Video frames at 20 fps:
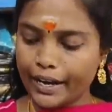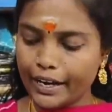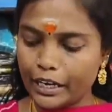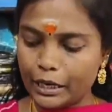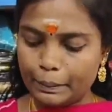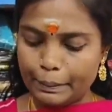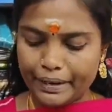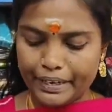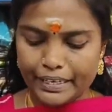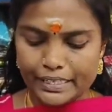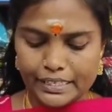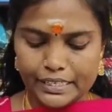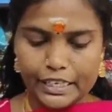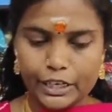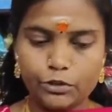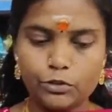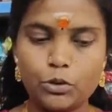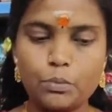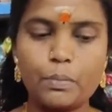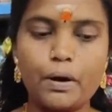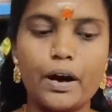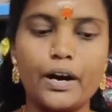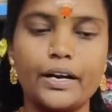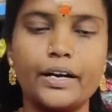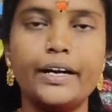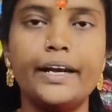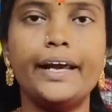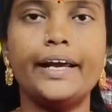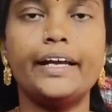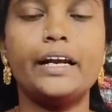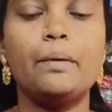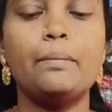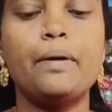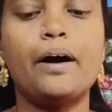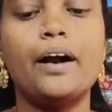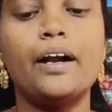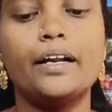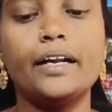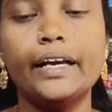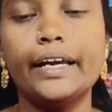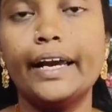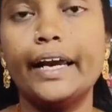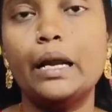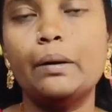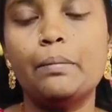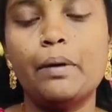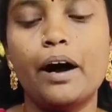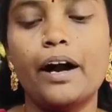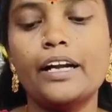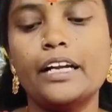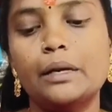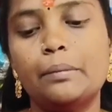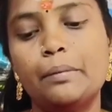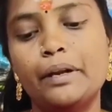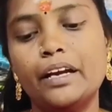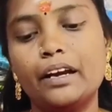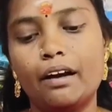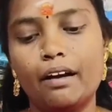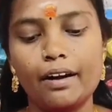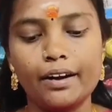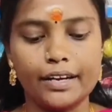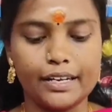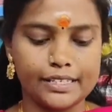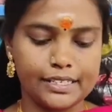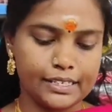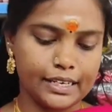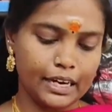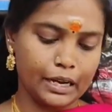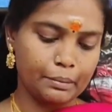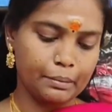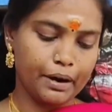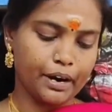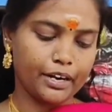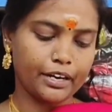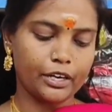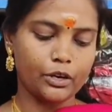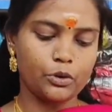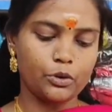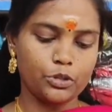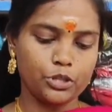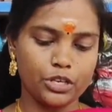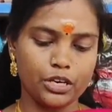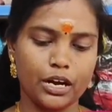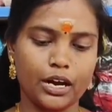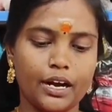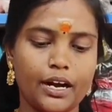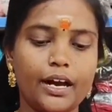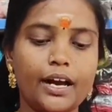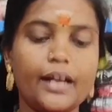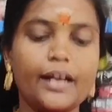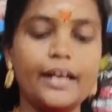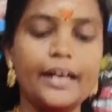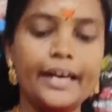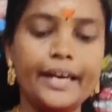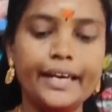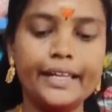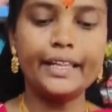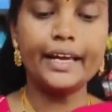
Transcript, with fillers: இருக்கு பாருங்க ஸ்லீவும் பார்டர் நெக்ல பார்டர் கீழே பாட்டம்லயே கான்ட்ராஸ்ட் கலர் பார்டர்ல கொடுத்துருக்காங்க இந்த